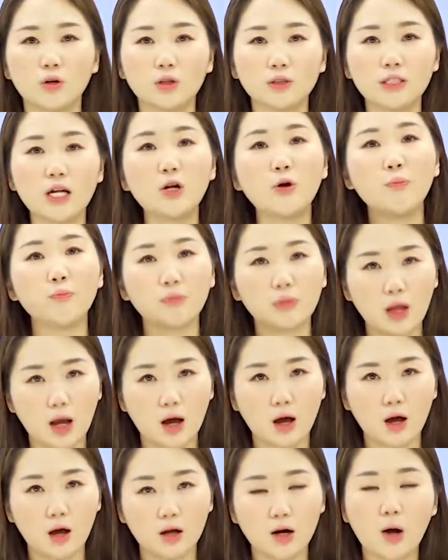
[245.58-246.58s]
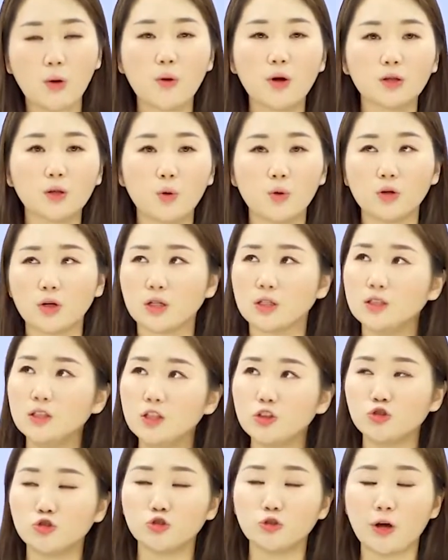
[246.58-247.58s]
새롭다 라고 할 때 여기서
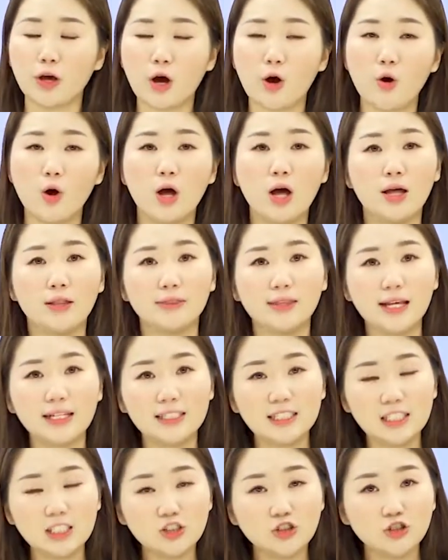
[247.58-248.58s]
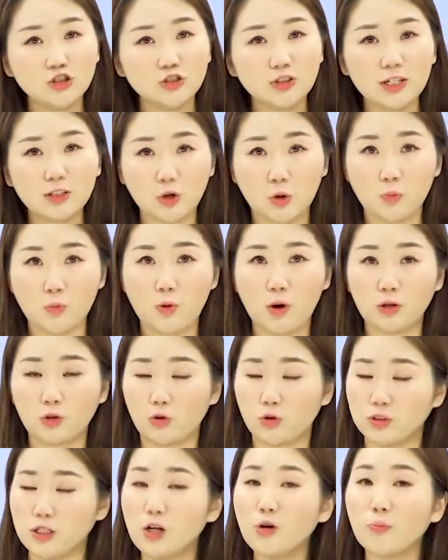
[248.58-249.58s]
그들이 누구예요? 내 친구들의 정보가
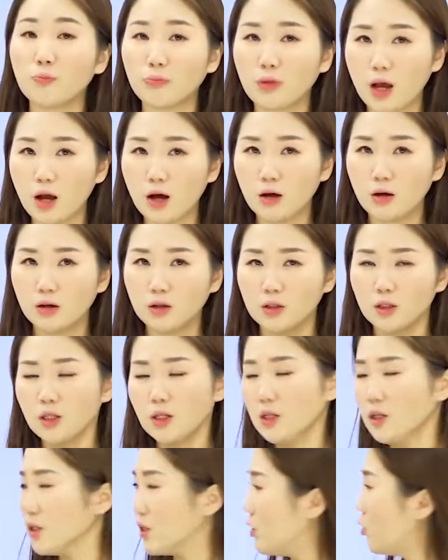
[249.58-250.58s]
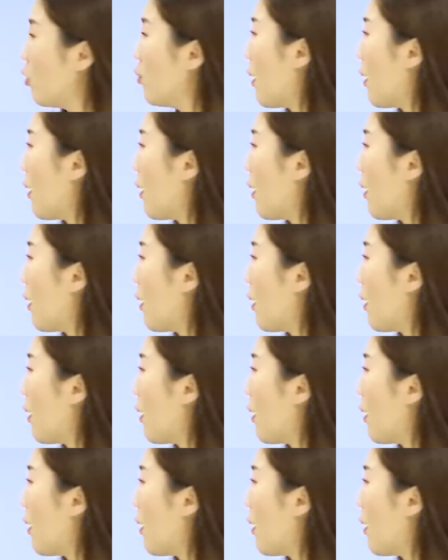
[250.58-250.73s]
더 새롭다? 이거